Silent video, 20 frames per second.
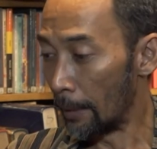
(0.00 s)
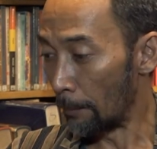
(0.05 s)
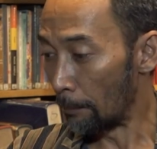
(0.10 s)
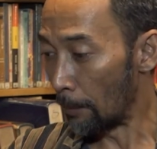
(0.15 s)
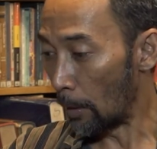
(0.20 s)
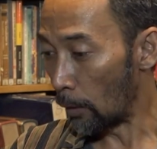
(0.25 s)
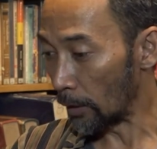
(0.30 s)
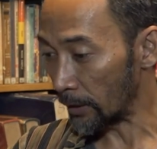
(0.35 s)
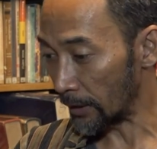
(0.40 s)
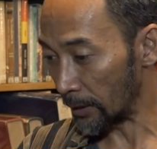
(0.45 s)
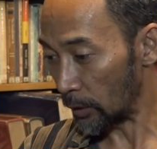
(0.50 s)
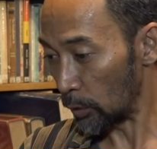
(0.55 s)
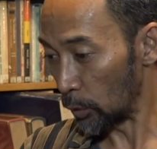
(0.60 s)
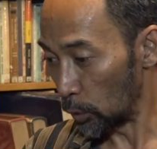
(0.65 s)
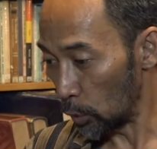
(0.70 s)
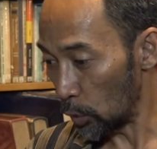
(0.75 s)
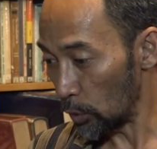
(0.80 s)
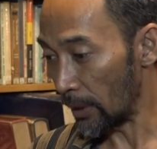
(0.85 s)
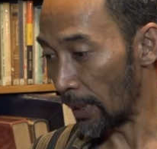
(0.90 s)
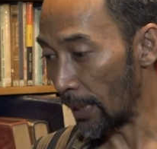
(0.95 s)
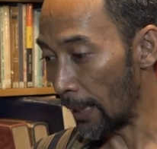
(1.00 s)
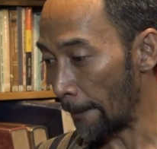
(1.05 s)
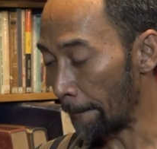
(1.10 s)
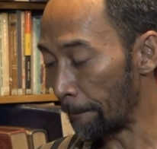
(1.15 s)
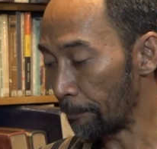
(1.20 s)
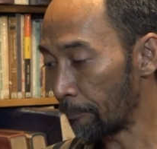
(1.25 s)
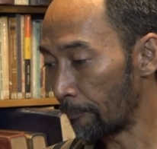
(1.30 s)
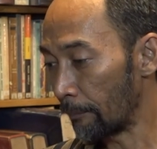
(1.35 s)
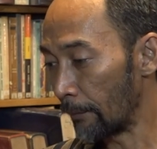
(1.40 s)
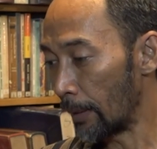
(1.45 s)
bahwa sesungguhnya
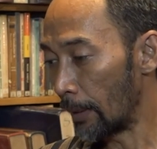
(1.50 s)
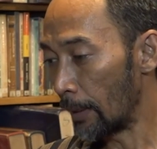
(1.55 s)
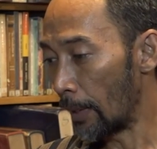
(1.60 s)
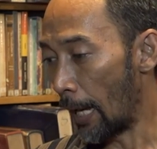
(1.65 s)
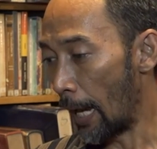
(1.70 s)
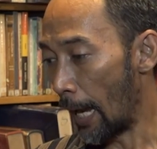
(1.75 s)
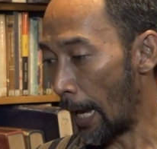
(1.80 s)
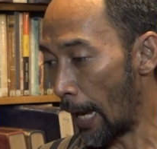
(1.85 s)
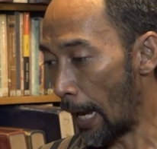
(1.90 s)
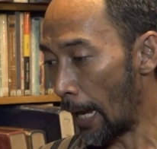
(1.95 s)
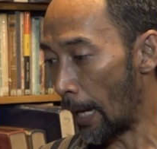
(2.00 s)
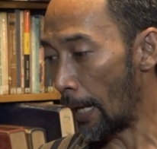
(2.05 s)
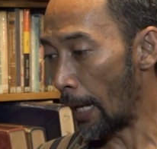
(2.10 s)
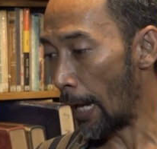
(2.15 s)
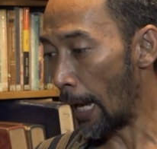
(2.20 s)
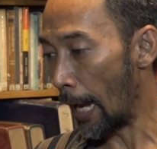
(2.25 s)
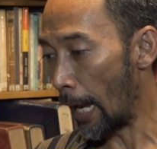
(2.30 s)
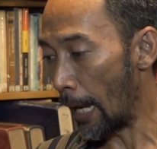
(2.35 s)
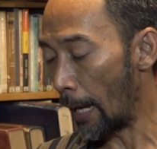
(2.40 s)
uh,